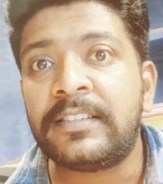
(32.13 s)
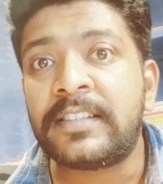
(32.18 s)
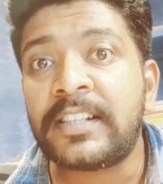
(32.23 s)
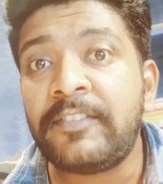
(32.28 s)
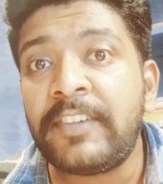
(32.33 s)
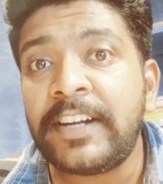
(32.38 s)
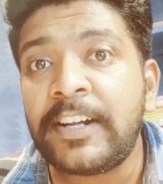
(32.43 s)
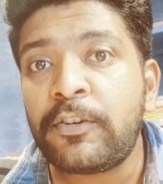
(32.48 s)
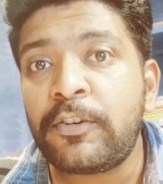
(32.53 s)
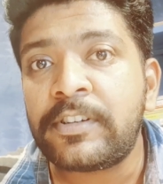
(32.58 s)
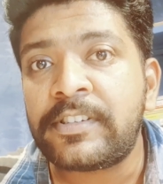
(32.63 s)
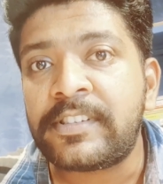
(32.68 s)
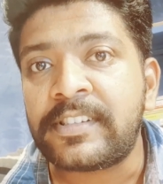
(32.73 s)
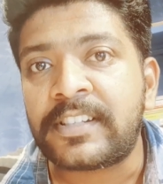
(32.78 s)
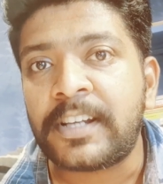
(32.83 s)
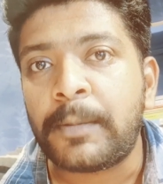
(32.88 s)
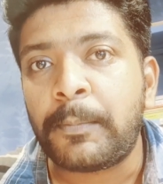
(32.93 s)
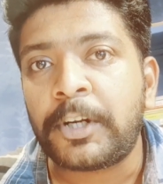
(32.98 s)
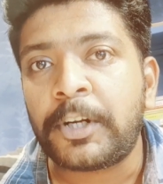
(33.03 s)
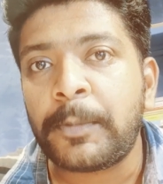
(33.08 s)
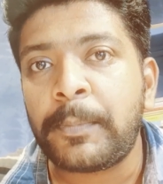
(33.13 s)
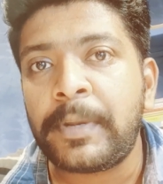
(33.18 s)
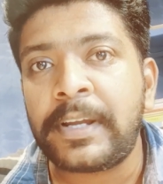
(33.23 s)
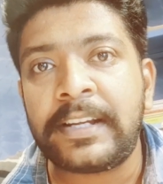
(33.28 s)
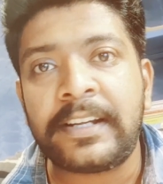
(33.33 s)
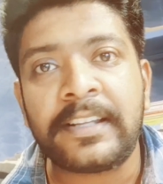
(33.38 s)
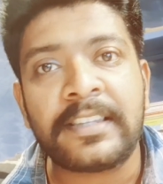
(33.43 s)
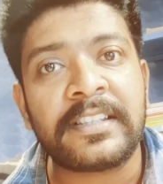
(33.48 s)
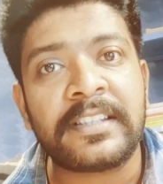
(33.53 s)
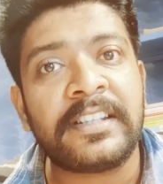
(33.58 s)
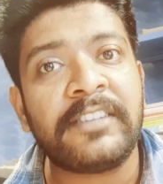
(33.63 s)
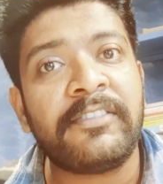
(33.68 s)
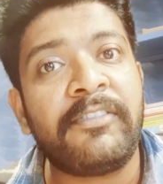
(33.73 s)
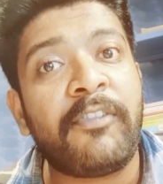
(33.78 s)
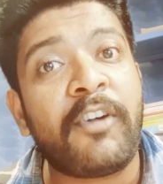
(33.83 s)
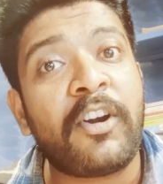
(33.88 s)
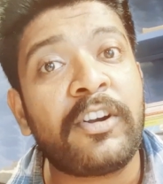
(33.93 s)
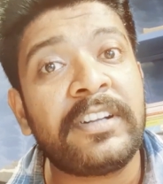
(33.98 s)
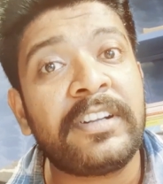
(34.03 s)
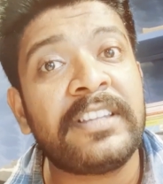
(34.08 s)
திருவள்ளூர் டிஸ்ட்ரிக்டில் மட்டுமே கிட்டத்தட்ட
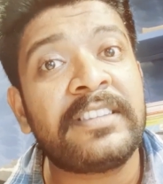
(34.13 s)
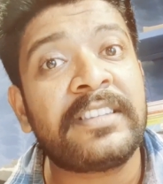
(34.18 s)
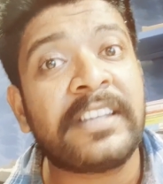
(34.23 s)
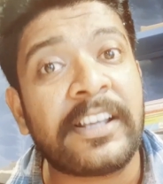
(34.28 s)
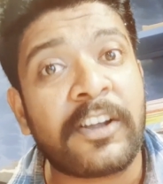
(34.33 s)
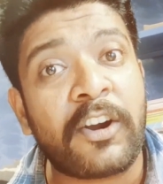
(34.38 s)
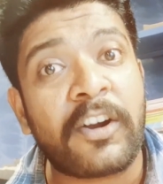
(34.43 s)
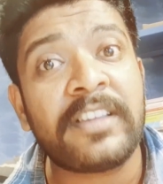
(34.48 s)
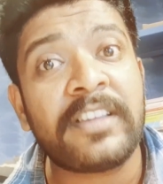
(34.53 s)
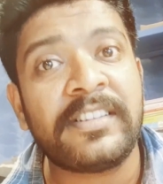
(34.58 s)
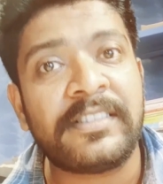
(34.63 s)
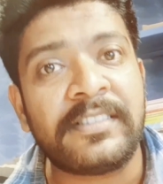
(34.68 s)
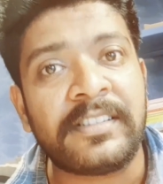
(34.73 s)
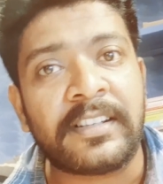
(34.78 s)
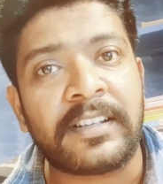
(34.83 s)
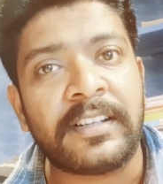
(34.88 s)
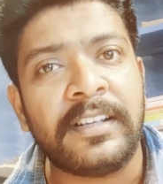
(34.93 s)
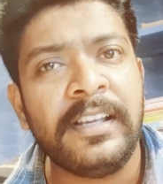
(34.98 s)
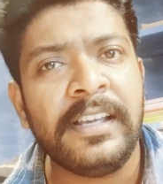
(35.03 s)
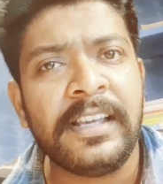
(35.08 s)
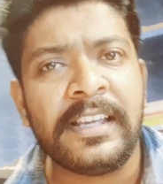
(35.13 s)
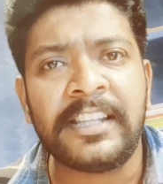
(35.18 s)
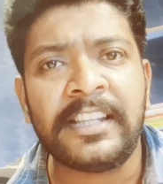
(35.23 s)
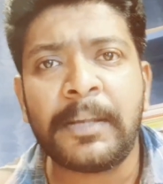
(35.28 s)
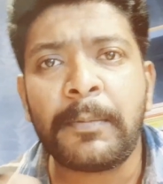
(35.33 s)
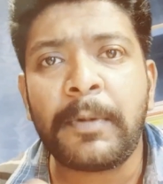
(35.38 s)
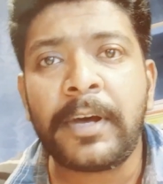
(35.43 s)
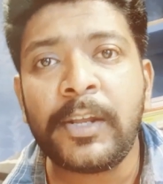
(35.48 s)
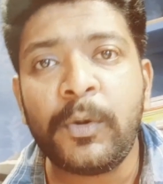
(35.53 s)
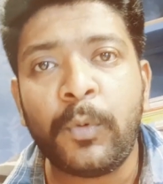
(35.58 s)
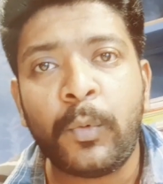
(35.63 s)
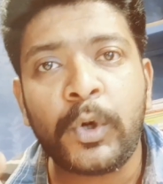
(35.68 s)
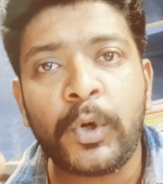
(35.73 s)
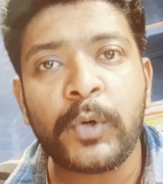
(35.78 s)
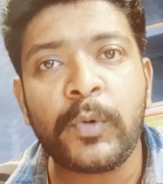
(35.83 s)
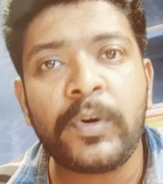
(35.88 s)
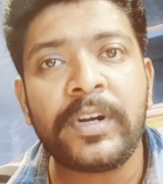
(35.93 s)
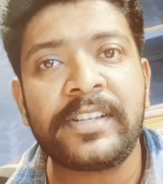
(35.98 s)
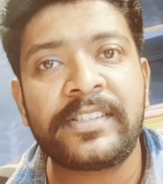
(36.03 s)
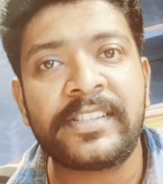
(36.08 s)
ஃபார்ட்டி த்ரீ காலேஜஸ் இருக்குது இந்த மாதிரி
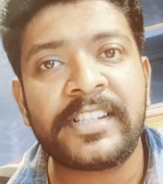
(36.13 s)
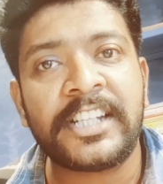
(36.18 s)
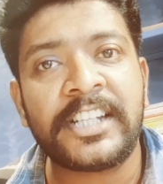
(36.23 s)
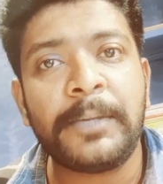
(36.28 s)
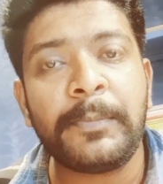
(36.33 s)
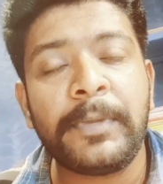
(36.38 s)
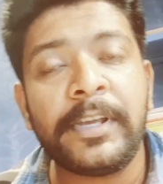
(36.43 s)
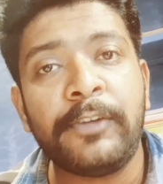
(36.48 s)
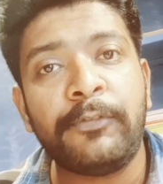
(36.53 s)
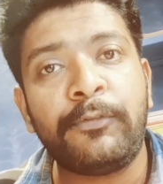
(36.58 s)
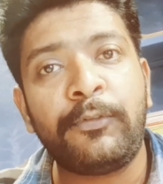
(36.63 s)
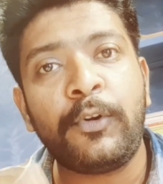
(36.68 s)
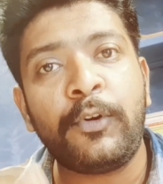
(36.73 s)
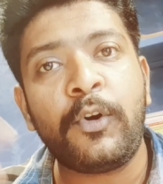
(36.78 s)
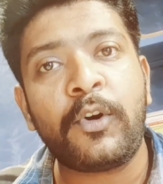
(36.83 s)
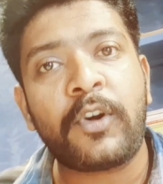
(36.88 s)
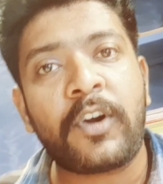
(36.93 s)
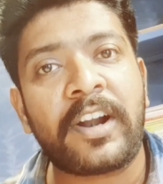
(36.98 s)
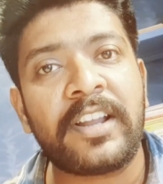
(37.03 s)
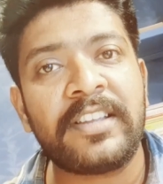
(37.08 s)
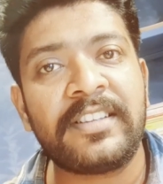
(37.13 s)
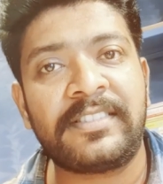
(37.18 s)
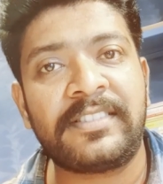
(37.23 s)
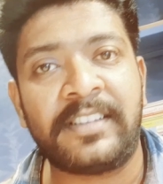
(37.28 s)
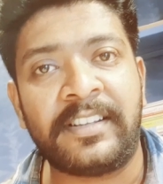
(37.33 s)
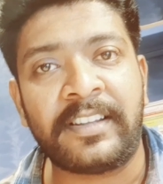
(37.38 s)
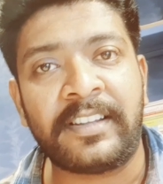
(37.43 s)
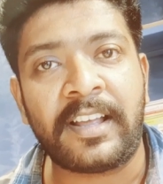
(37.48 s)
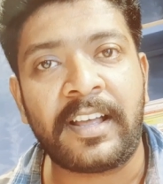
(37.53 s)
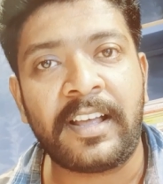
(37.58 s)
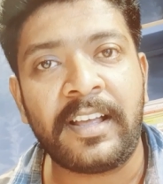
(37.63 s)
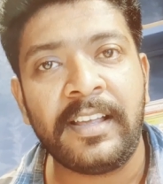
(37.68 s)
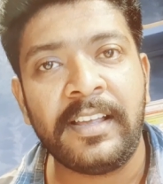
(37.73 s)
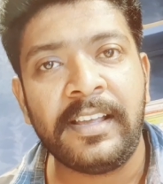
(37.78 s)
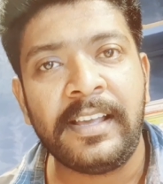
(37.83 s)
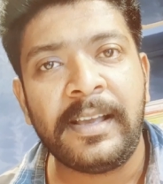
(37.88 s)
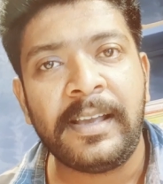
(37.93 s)
ஒரு ஒரு டிஸ்ட்ரிக்ட்லேயுமே இவ்வளோ காலேஜஸ் இருந்தால்